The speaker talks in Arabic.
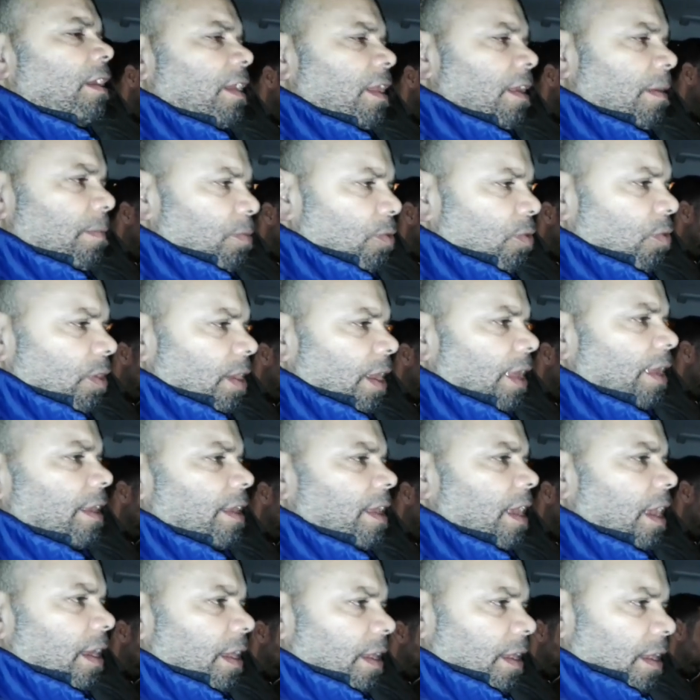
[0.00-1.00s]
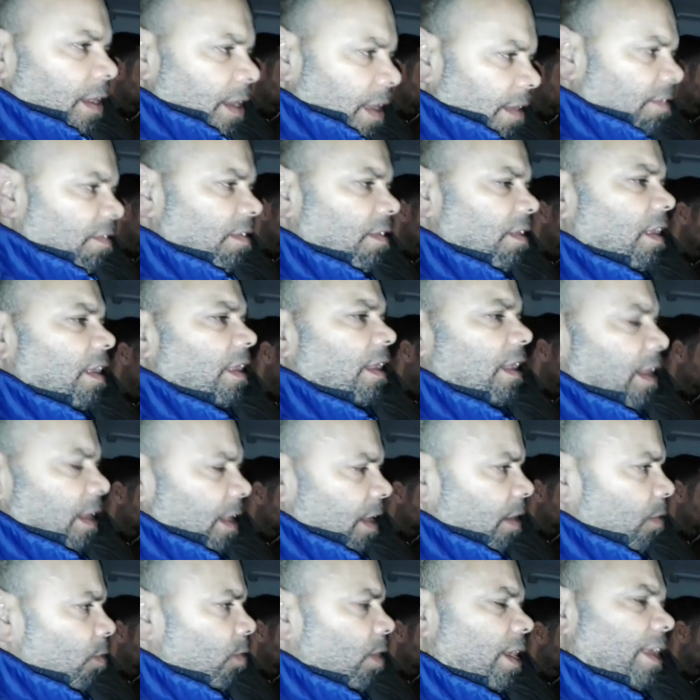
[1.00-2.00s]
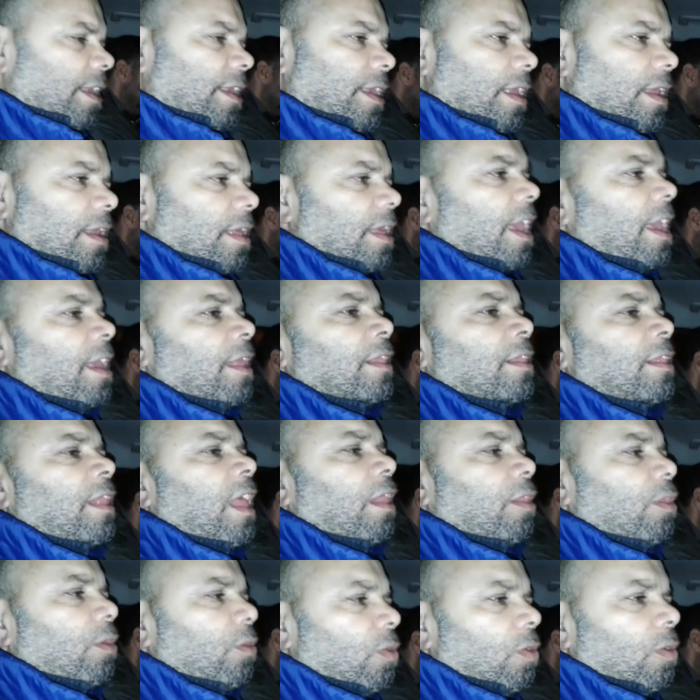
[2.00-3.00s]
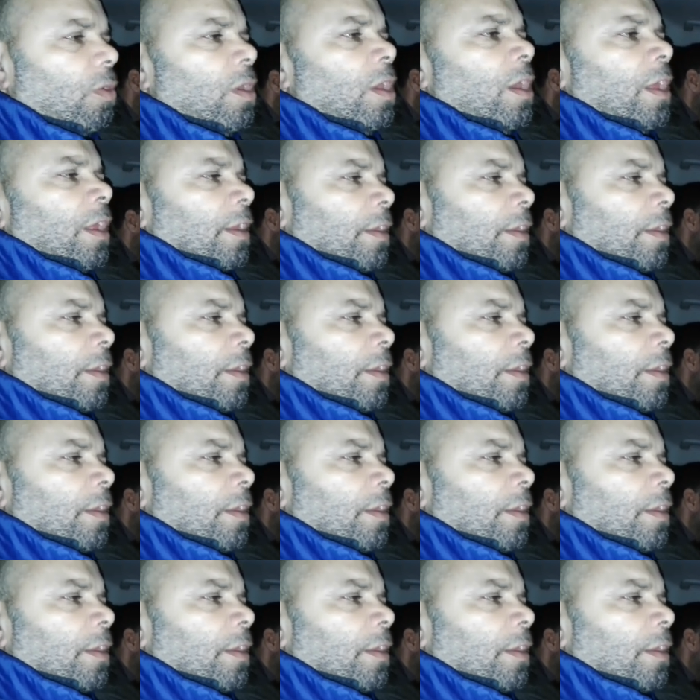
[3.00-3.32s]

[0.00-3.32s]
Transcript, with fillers: الحمد لله كاين الناس اللي ولكن كينتظروا